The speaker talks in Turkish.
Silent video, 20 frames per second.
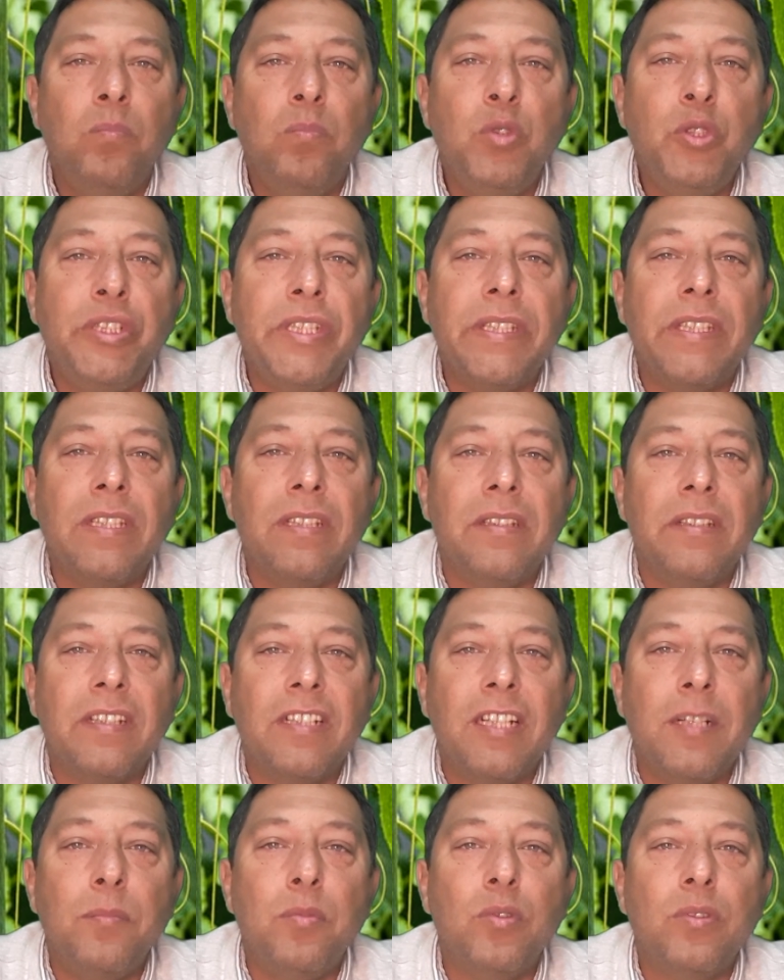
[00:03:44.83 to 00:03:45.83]
bu şekilde
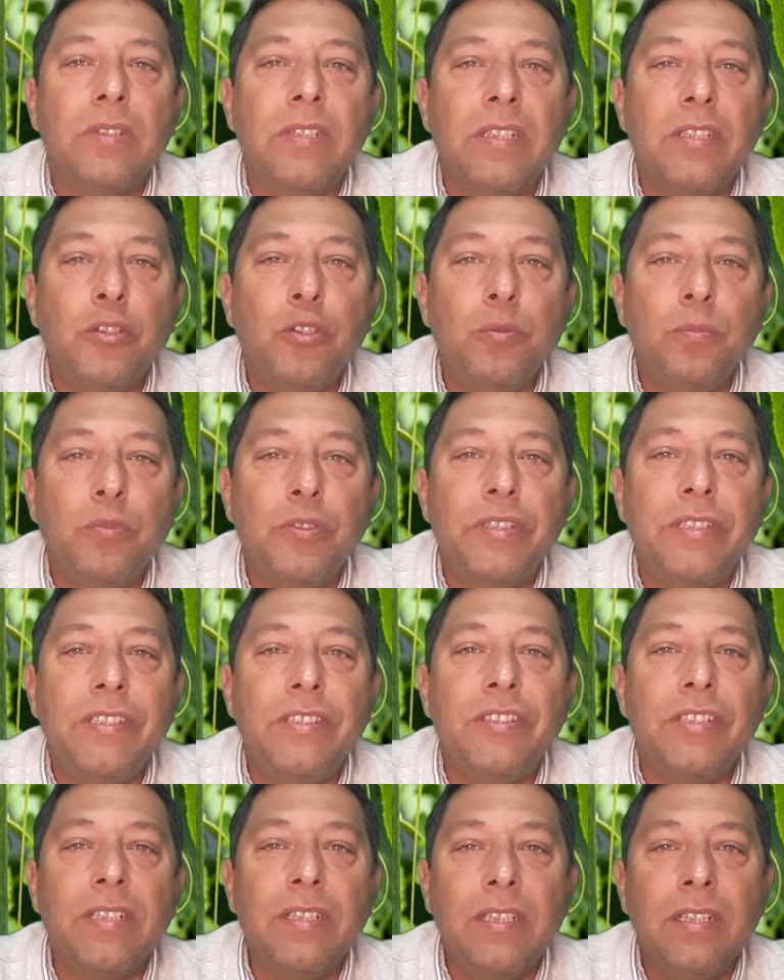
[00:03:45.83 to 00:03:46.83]
kabukları
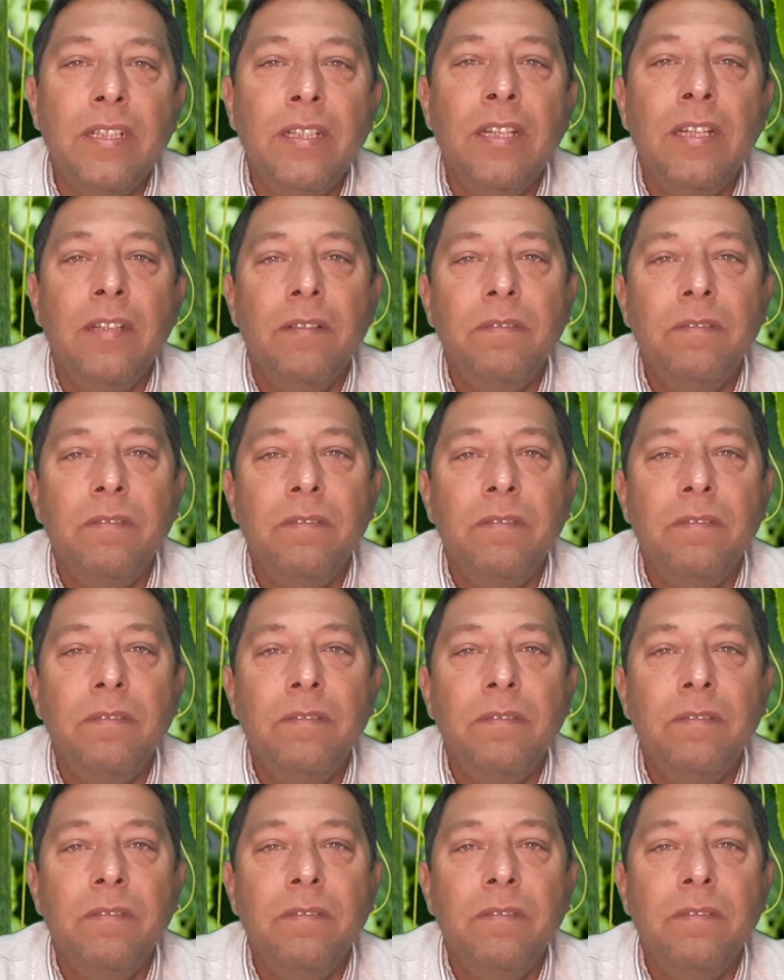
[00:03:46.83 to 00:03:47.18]
yumuşayacak